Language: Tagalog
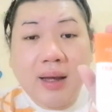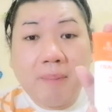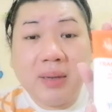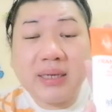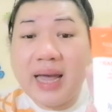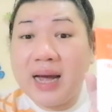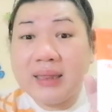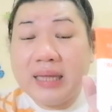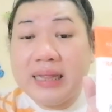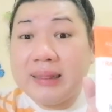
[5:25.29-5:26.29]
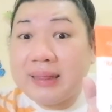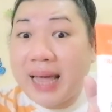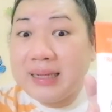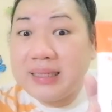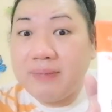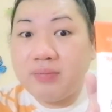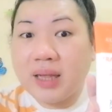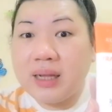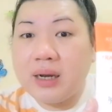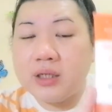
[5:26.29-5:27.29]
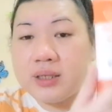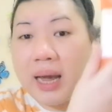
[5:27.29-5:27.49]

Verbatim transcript: Makangat intensive talagang sa